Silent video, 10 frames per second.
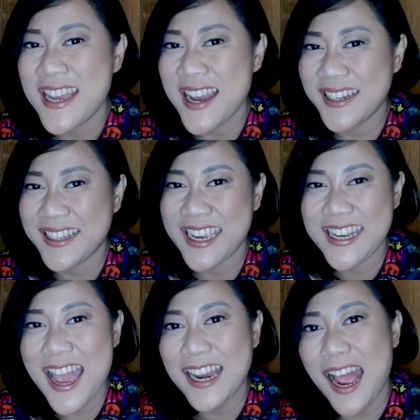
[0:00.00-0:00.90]
Dengan
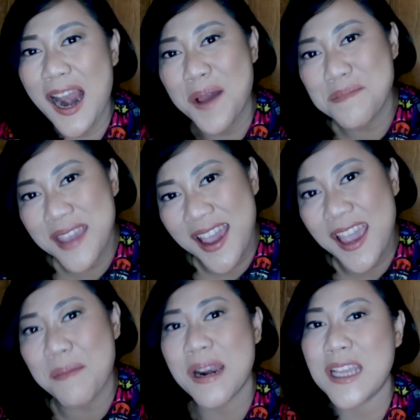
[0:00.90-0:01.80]
keindahan alamnya
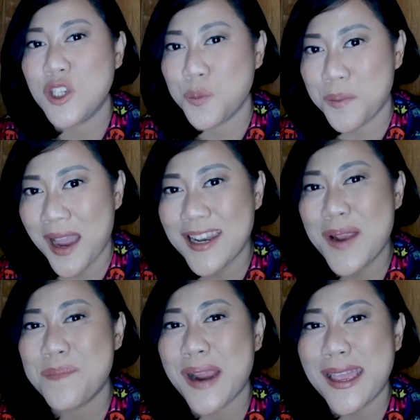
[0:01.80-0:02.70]
yang
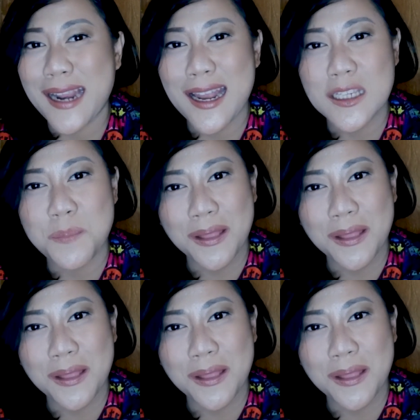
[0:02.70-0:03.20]
menakjubkan dan perairan yang